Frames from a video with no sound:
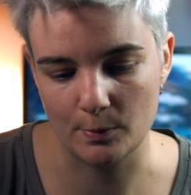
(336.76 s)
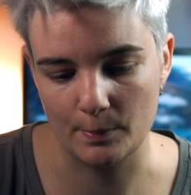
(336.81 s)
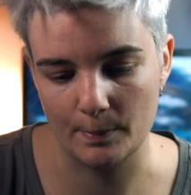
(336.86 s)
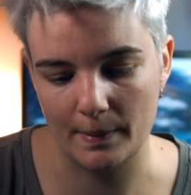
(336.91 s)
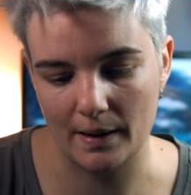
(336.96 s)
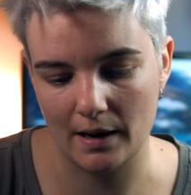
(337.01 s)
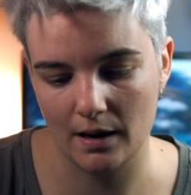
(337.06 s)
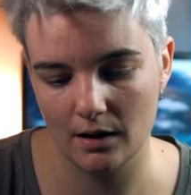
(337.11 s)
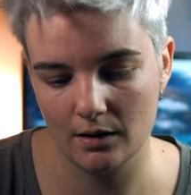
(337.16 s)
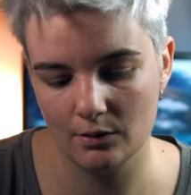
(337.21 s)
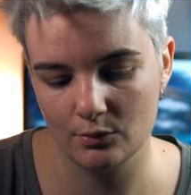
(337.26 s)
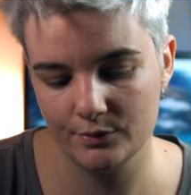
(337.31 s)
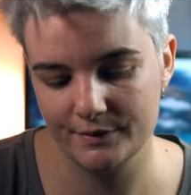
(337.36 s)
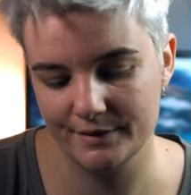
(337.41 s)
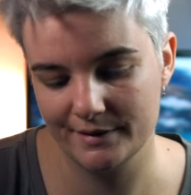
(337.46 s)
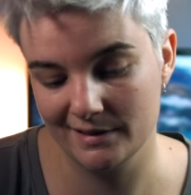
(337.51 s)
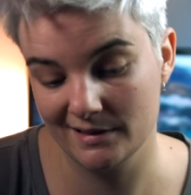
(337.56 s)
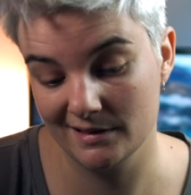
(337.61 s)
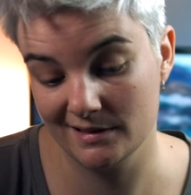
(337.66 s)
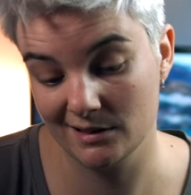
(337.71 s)
je peux pas
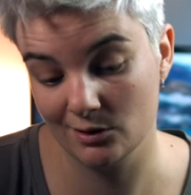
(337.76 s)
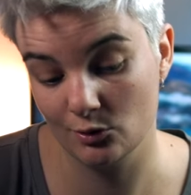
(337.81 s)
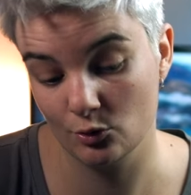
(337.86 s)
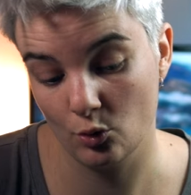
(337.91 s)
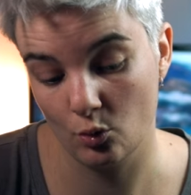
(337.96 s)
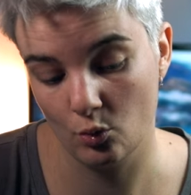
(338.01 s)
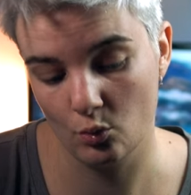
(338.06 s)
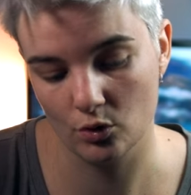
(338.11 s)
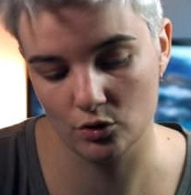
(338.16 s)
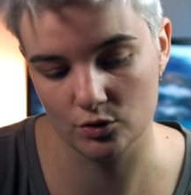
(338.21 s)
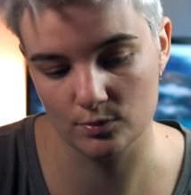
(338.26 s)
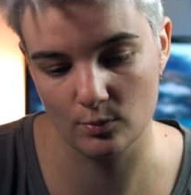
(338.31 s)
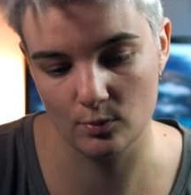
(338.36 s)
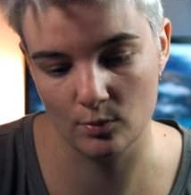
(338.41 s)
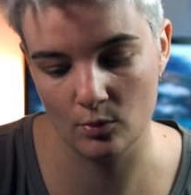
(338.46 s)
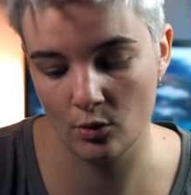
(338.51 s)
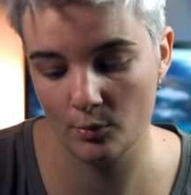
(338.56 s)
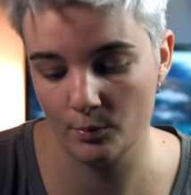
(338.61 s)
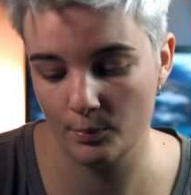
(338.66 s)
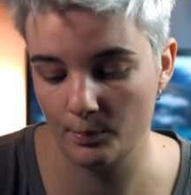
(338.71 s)
l'utiliser trop en ce
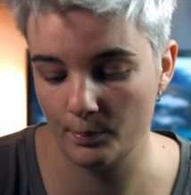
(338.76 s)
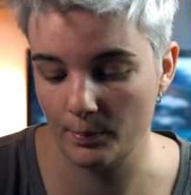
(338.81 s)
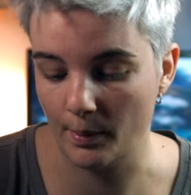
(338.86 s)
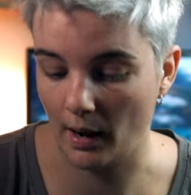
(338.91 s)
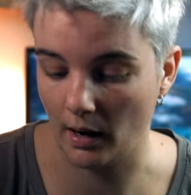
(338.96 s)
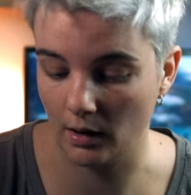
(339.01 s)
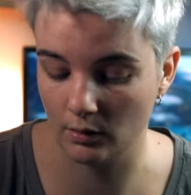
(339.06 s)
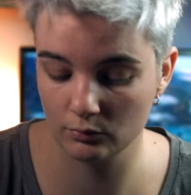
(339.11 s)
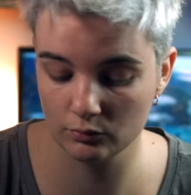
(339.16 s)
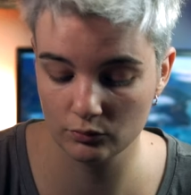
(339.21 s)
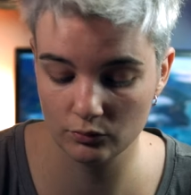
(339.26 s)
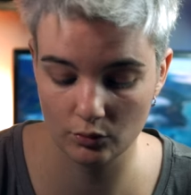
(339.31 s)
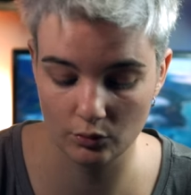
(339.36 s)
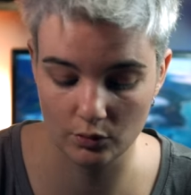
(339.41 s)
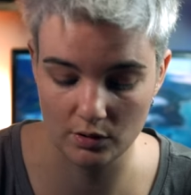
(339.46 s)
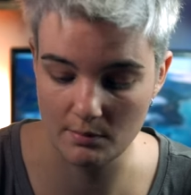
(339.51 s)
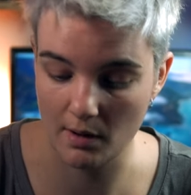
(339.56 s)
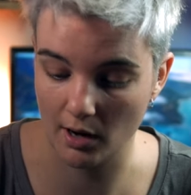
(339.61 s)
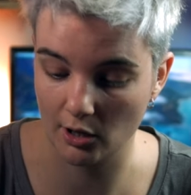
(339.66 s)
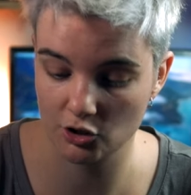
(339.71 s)
moment. Par contre,
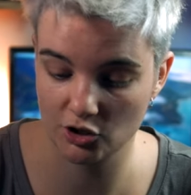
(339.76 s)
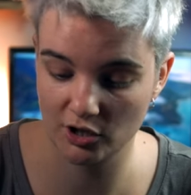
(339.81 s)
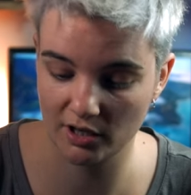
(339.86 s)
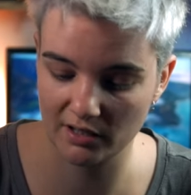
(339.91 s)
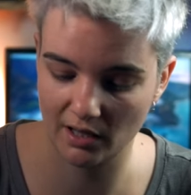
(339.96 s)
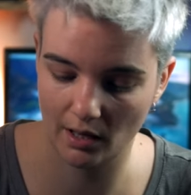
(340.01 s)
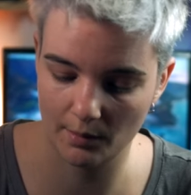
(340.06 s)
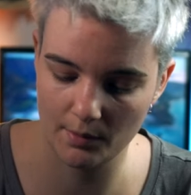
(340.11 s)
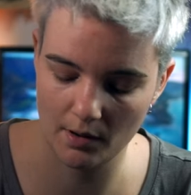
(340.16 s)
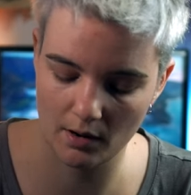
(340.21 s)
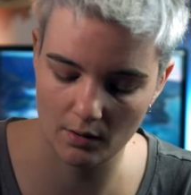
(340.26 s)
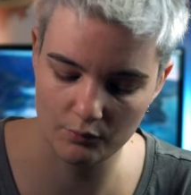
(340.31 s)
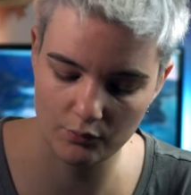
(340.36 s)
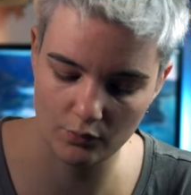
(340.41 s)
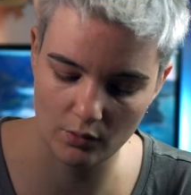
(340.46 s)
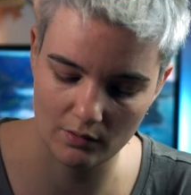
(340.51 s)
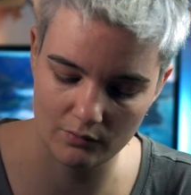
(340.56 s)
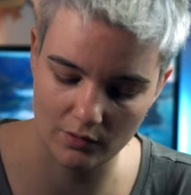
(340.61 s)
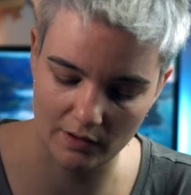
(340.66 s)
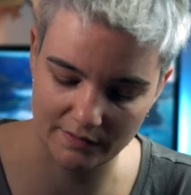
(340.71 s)
il marche très très bien
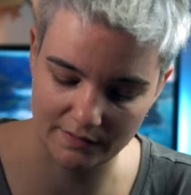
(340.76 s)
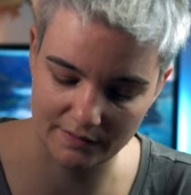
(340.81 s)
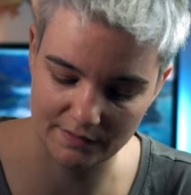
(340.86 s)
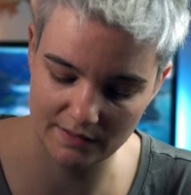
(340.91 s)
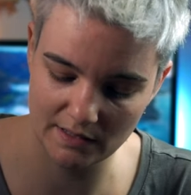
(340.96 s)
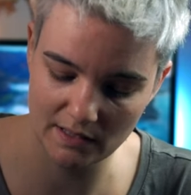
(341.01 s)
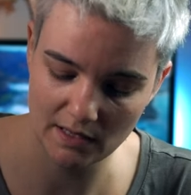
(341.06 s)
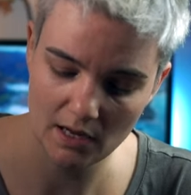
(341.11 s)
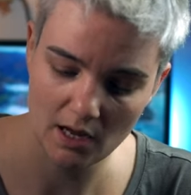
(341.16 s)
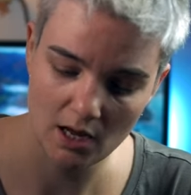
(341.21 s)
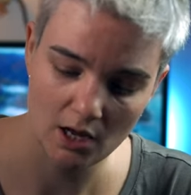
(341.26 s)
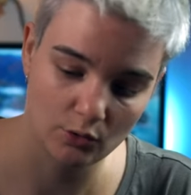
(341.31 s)
pour l'avoir testé.